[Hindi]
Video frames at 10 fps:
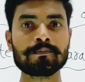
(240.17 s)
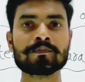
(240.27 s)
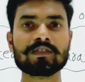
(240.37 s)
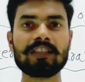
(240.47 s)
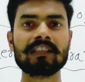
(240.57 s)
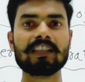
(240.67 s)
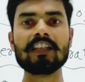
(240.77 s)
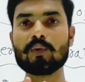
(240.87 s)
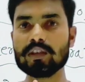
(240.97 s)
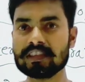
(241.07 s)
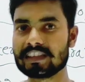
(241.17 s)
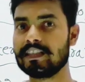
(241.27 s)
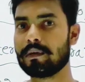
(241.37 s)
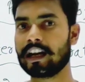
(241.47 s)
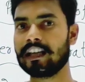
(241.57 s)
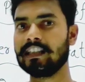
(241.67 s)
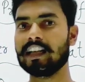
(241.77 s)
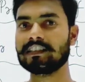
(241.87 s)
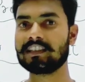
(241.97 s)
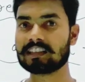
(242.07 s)
है जिसकी कोई सीमा नहीं
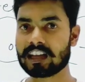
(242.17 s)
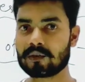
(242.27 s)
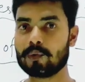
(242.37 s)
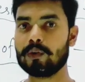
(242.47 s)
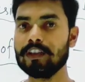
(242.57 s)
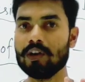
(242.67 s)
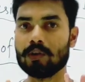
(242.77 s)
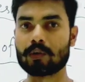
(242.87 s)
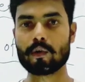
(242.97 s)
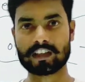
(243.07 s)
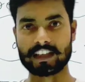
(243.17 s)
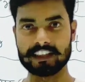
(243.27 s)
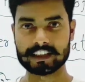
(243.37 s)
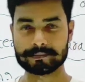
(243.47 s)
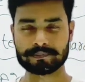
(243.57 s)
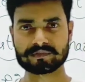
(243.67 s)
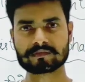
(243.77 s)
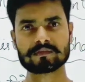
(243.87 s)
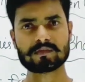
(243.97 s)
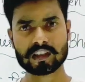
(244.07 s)
है जिसका कोई रोक नहीं है
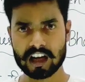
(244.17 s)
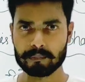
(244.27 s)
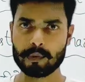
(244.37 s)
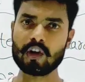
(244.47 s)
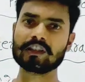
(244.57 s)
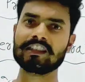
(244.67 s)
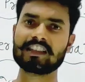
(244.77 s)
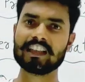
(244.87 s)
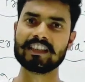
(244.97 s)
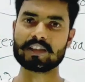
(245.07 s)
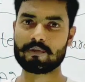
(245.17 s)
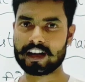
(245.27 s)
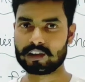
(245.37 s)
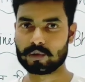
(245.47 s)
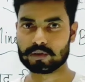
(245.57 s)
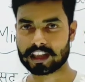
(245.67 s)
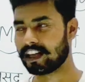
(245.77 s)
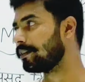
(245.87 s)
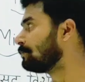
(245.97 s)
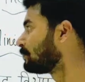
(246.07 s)
बहुत ही तेजी से वायरल होता
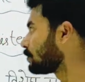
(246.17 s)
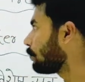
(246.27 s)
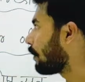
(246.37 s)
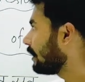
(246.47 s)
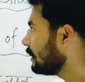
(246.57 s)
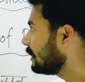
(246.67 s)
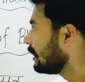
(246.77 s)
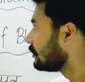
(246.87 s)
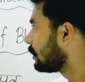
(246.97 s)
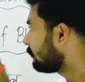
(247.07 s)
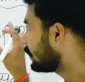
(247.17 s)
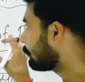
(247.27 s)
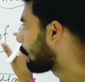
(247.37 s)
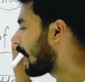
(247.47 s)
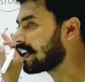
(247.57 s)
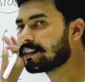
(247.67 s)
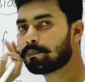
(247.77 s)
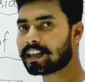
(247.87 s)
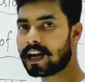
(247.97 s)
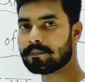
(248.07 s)
है तो वही जब ये भारत
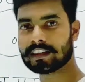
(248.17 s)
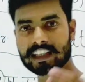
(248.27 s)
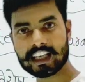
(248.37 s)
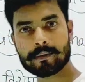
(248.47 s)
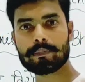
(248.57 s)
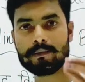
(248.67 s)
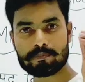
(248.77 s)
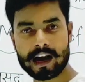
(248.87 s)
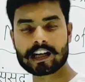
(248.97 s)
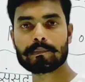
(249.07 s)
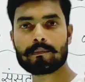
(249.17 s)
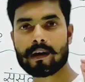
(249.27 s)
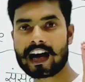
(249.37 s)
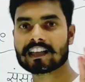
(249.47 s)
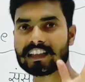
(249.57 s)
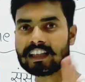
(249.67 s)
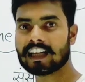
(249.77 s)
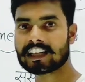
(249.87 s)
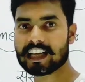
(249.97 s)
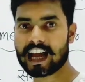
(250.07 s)
प्रधानमंत्री के पैड पे भारत लिख
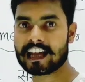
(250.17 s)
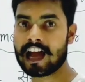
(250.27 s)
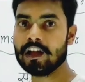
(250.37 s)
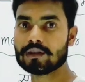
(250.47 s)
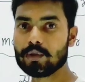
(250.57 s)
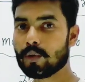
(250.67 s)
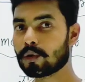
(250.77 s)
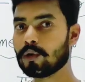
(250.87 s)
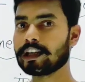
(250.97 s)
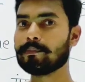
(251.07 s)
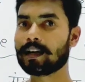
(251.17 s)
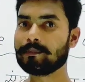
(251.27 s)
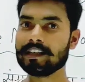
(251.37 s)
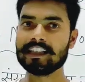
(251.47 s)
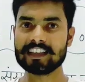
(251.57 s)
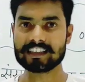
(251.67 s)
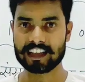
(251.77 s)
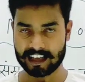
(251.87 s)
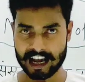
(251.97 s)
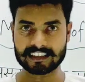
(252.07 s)
करके आया तो लोगों के मन में ये
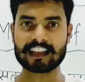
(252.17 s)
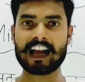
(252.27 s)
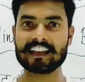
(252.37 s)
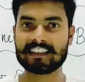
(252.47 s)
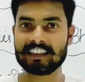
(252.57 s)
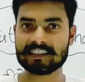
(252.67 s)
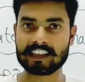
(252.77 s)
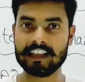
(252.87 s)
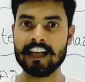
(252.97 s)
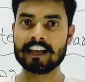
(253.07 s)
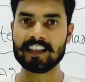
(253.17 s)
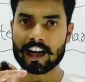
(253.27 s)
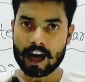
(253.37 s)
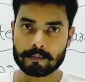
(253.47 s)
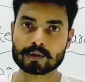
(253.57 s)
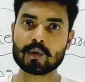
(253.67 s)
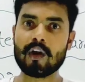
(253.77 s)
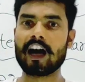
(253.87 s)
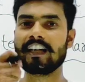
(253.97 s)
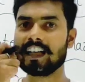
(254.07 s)
आशा ऐसी जगी कि अब तो
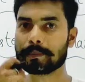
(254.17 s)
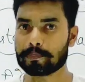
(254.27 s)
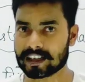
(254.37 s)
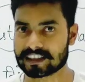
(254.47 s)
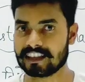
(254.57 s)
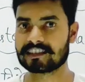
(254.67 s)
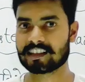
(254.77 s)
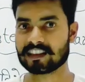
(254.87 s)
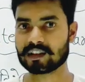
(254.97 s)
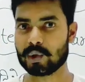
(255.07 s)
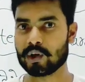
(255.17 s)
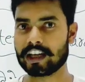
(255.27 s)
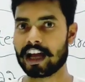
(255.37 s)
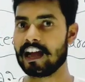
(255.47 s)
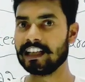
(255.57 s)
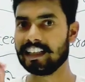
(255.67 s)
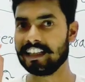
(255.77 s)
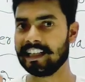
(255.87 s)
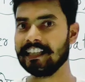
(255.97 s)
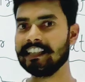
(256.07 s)
100 परसेंट सत्य हो गया कि
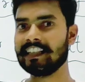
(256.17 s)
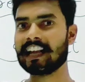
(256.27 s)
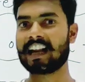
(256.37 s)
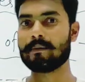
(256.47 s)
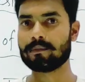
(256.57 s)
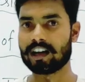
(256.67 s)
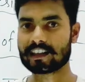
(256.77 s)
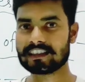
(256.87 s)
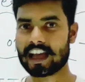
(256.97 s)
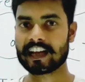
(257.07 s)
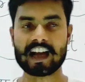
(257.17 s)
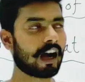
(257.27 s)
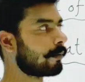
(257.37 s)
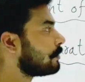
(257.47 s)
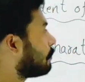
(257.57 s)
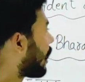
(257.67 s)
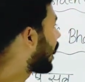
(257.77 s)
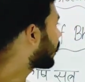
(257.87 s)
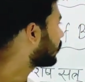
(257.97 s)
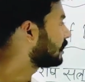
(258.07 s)
इंडिया नाम हट जाएगा अभी
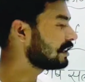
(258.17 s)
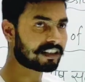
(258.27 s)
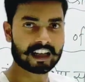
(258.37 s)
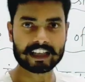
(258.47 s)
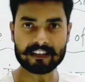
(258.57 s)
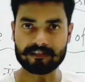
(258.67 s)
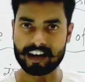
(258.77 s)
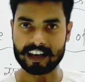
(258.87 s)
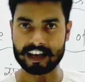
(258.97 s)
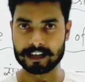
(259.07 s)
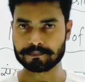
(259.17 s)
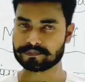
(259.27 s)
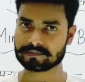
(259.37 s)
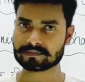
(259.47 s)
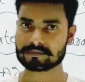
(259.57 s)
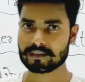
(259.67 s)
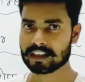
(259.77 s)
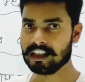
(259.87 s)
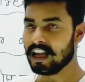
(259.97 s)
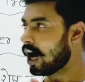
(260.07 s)
भारत ही रहने वाला है
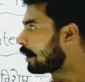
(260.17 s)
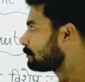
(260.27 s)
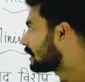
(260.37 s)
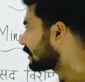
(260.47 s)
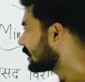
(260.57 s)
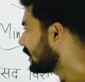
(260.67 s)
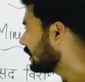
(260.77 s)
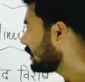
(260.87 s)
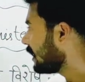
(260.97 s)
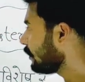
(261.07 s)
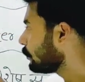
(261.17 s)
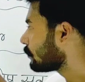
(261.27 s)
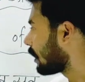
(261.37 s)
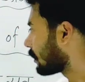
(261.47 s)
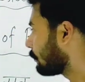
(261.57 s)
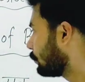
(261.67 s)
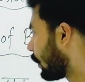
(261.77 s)
अब जैसे ही ये न्यूज खत्म